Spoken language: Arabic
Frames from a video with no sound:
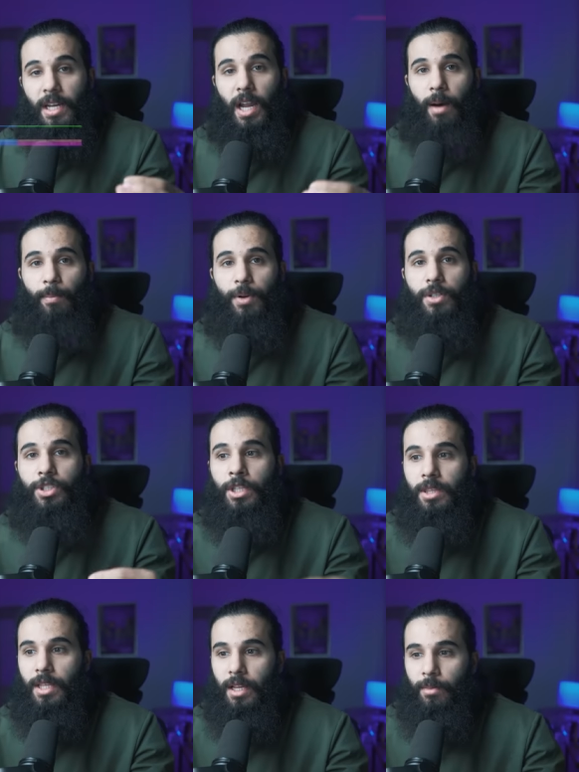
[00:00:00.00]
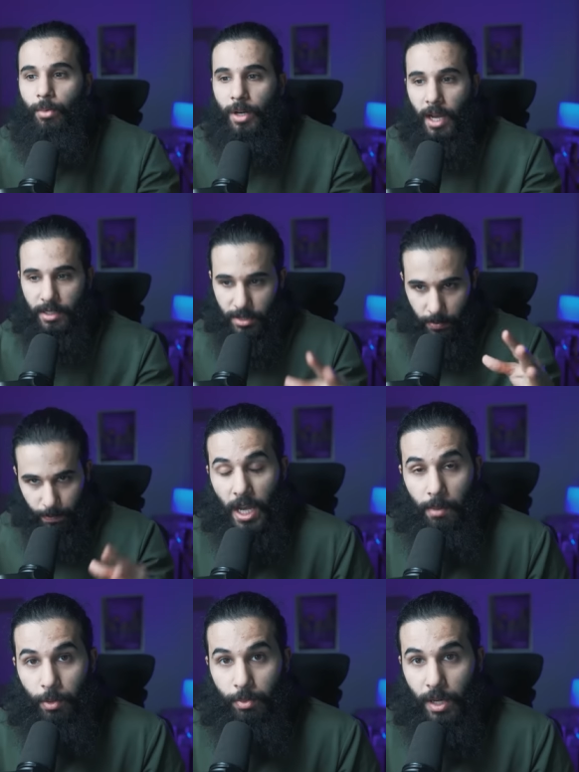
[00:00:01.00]
الأمر جدا مناسب
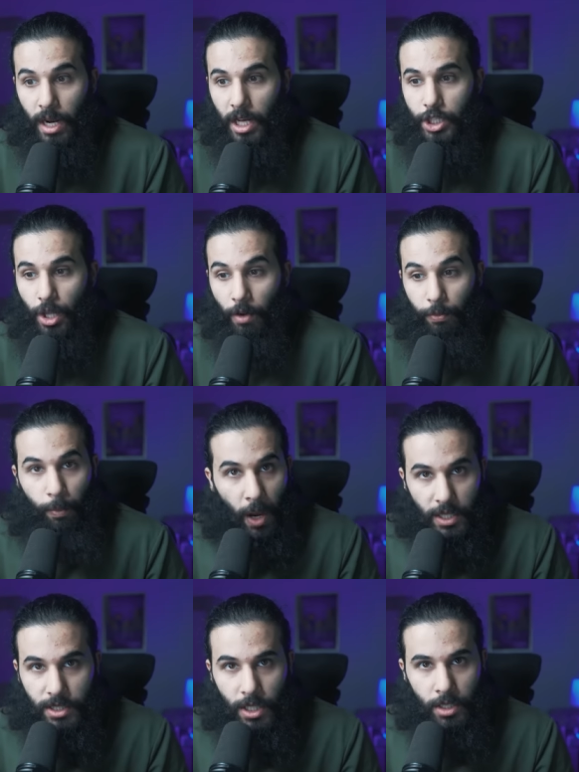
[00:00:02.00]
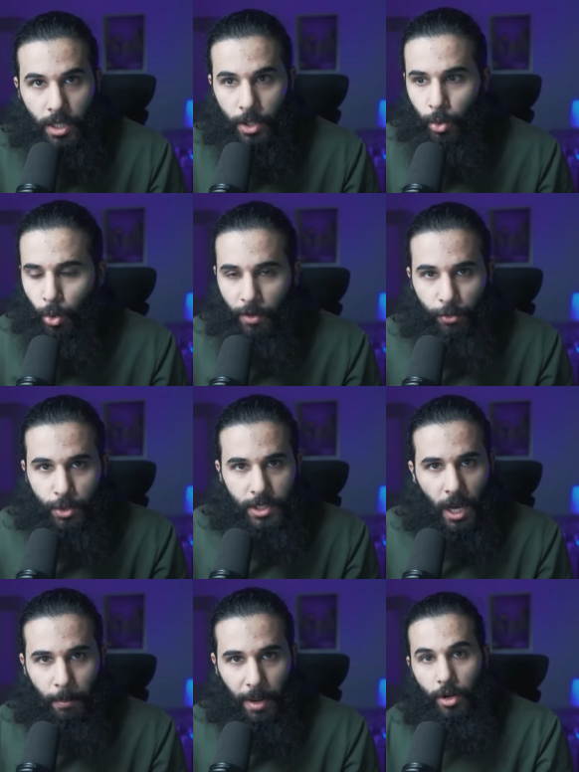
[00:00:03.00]
كعب بن الأشرف أشرف ما حد يقدر يوقف
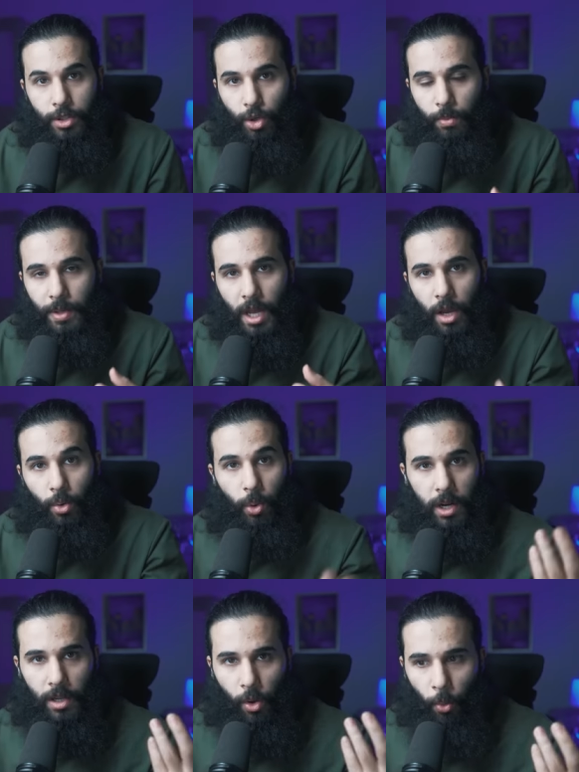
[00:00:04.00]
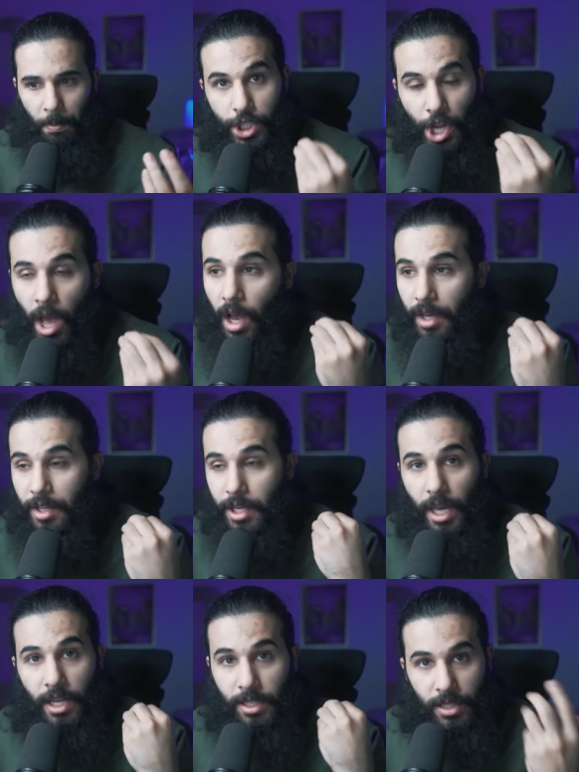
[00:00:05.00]
قدامه رجل من أقوى القوم وشاعر
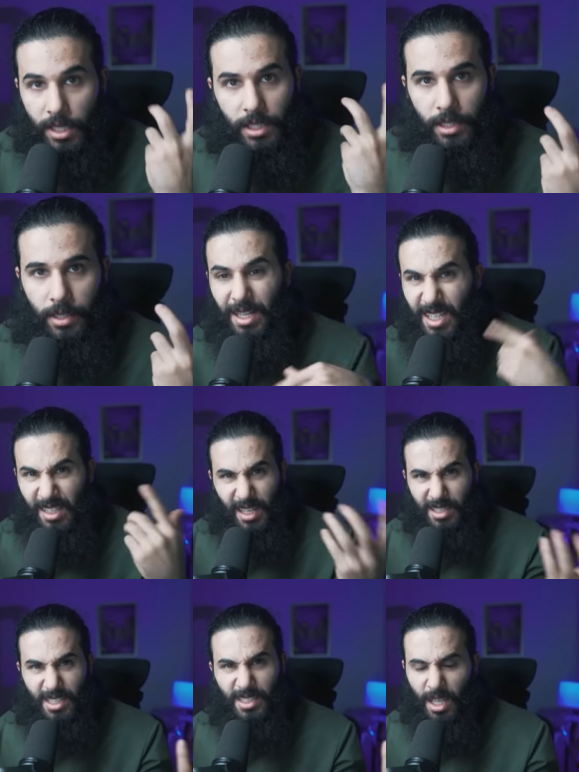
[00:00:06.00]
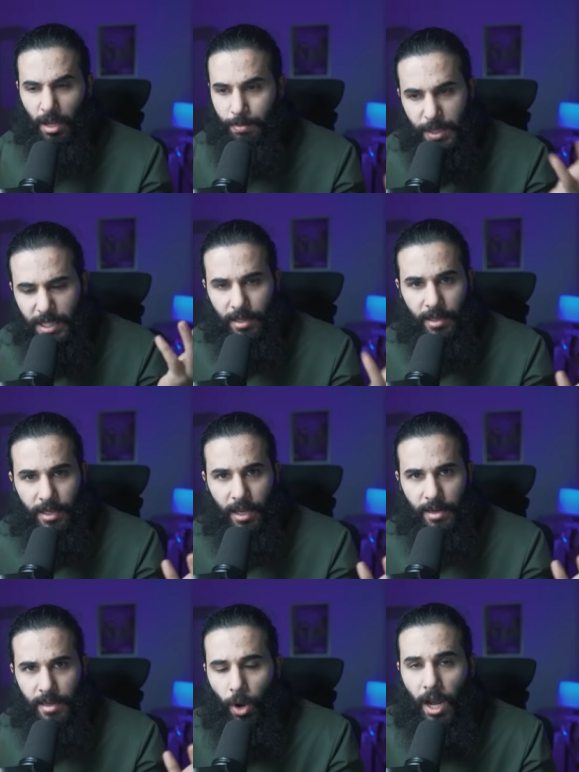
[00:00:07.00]
يعني ذكي ما تقدر تستغبيه
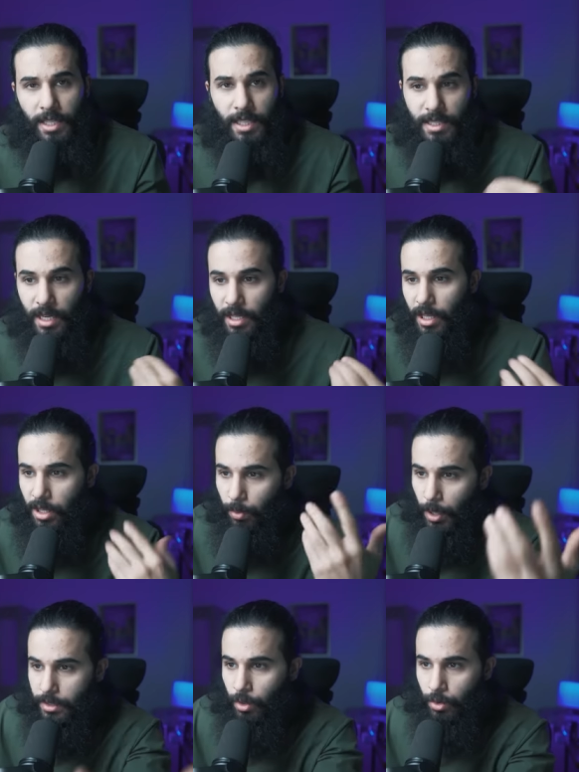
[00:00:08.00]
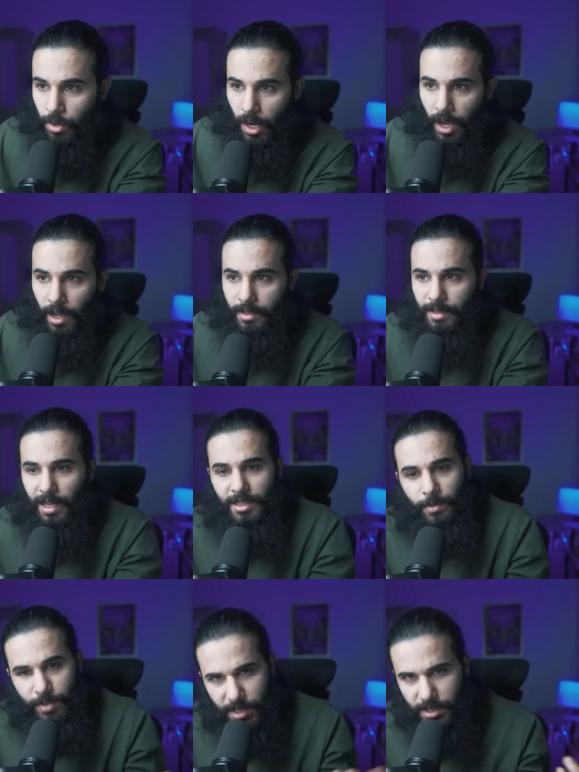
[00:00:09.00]
يعني وعادة إذا تبغى تقتل أحد
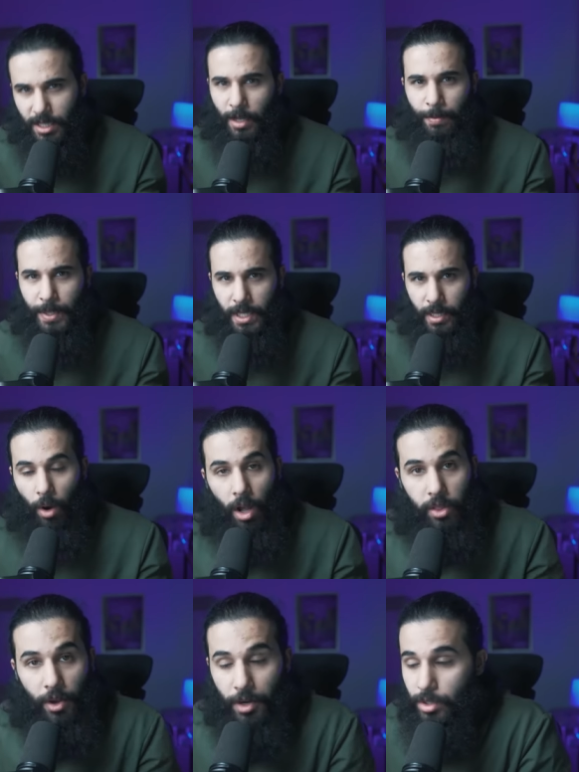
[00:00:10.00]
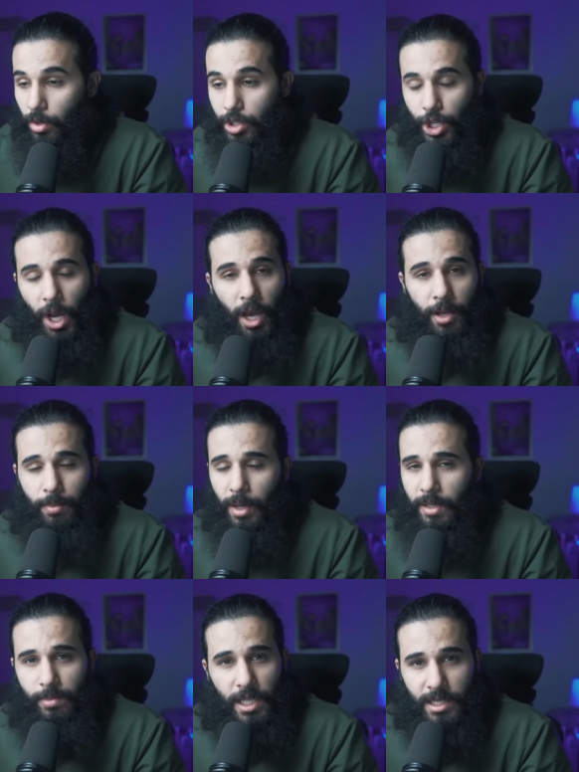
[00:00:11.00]
لازم تستغبيه وهذا الرجل شاعر ما
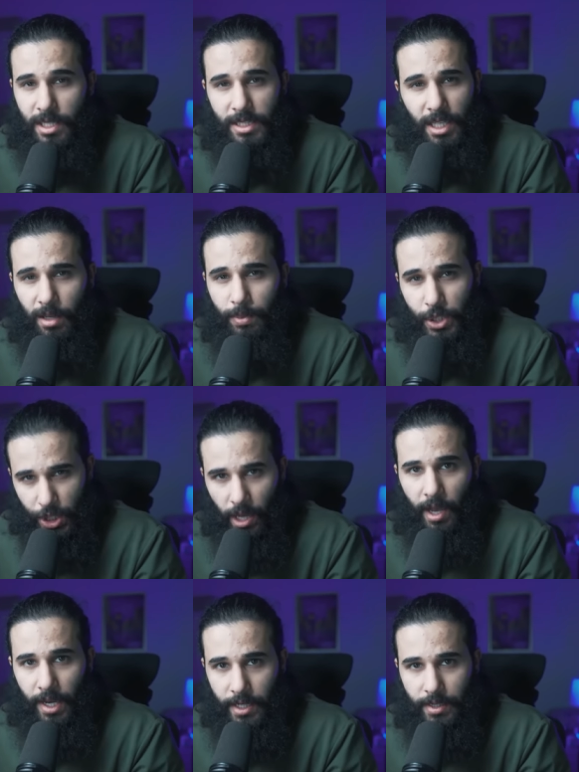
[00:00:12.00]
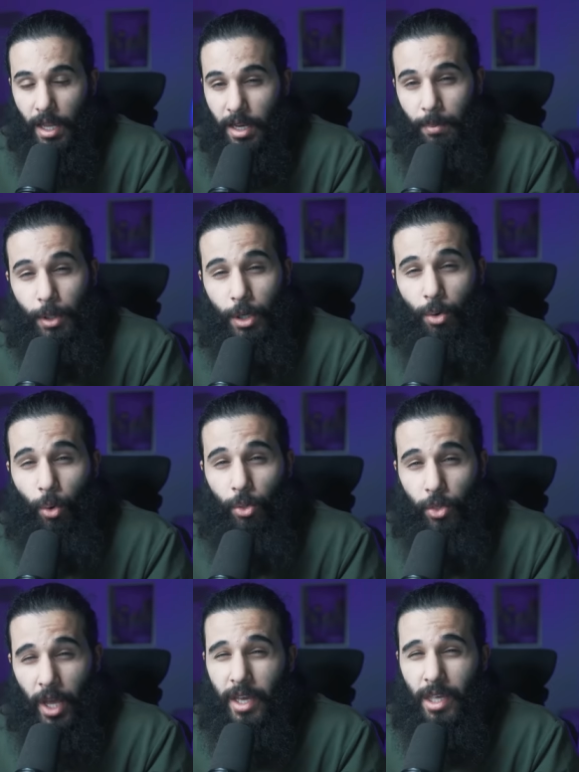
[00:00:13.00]
يمديك تستغبي شاعر لأنه بيكون
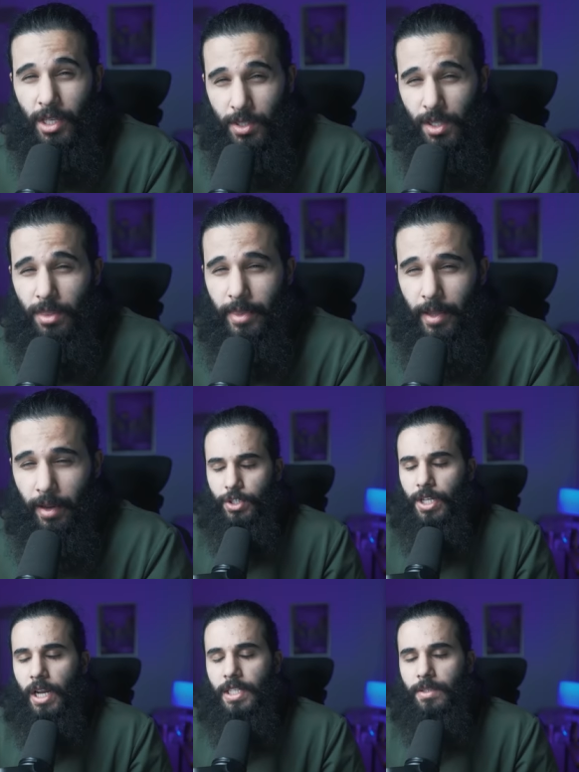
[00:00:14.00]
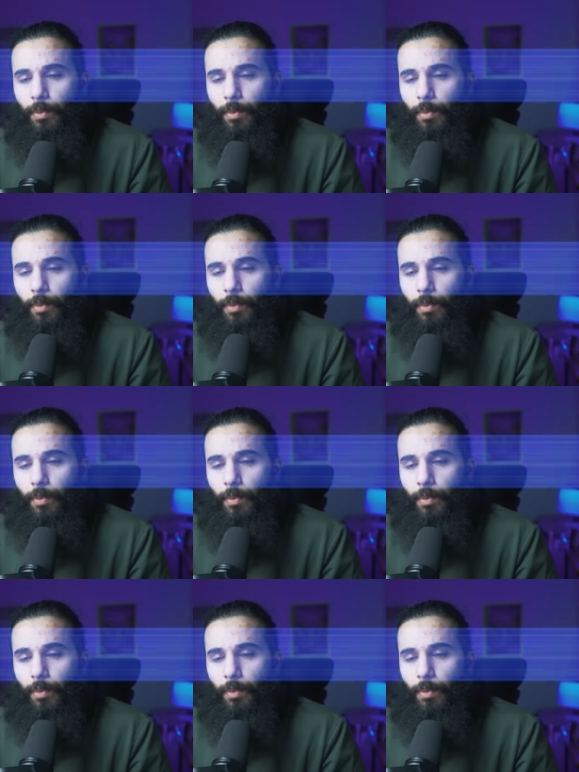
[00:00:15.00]
ذكي جدا فجلس